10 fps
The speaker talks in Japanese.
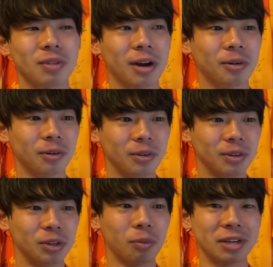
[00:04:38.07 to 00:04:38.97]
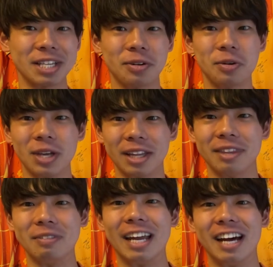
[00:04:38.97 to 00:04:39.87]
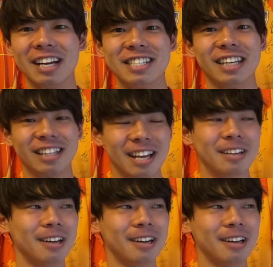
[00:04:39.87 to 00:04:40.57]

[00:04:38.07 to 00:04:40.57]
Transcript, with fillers: のぼりさん来るやん、みたいな話になって、